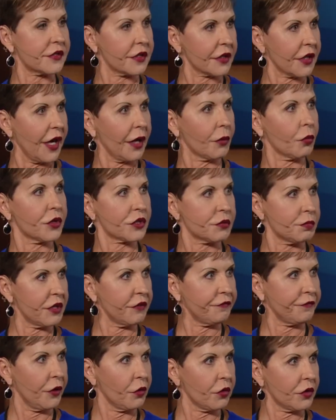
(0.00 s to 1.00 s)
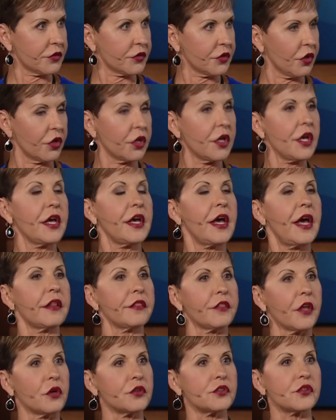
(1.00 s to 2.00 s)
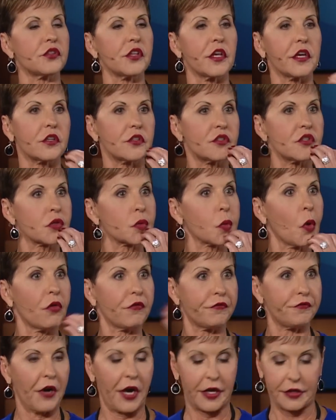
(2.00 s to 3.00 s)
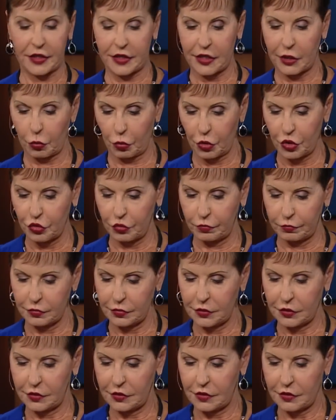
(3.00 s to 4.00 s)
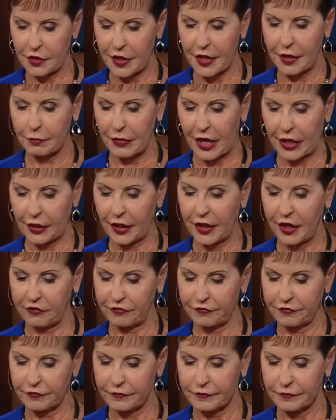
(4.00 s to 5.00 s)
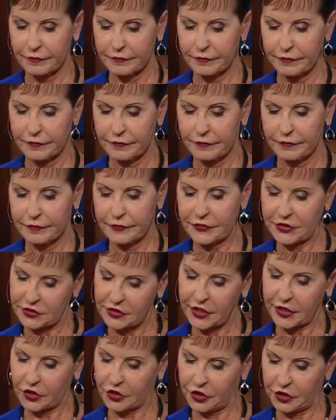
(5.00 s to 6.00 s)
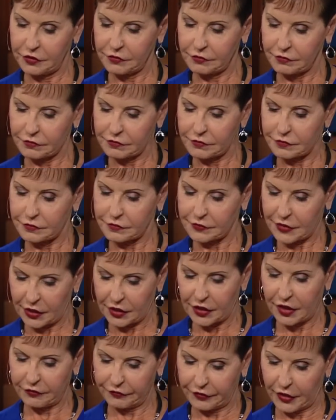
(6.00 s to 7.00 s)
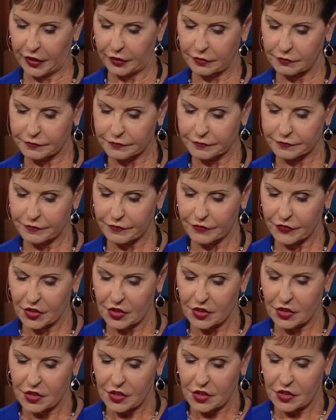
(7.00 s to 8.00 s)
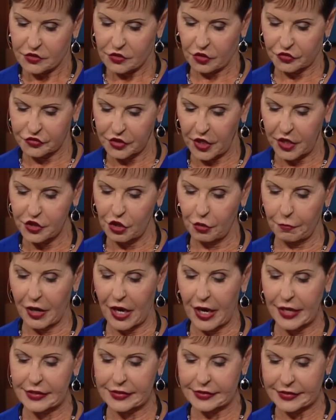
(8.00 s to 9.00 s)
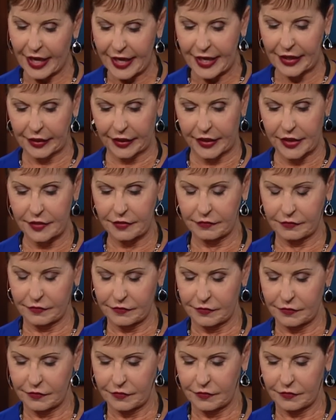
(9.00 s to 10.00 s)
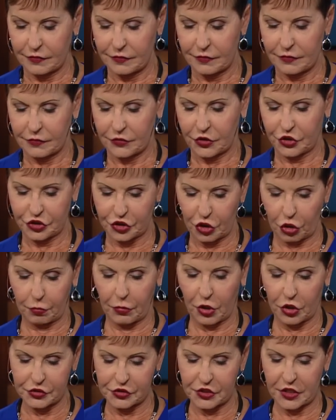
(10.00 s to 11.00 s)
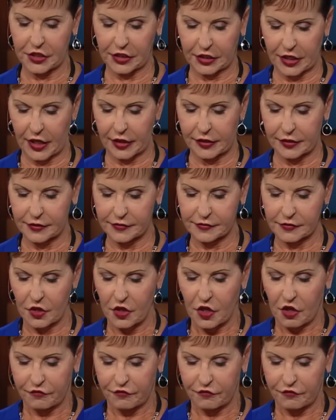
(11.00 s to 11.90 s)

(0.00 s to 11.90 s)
das konzentrieren, was in Gottes Augen richtig ist und alles andere genau. findet in meinem Leben keinen Raum mehr. Ist das nicht gut? Nehmt euch jeden Tag vor, anderen freundlich zu